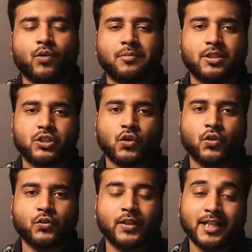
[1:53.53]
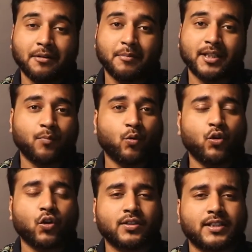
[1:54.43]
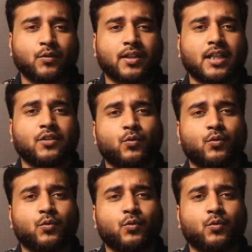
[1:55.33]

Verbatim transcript: जो वन प्लस नॉट जो इंडिया में मिलता है वो लॉन्च नहीं हुआ था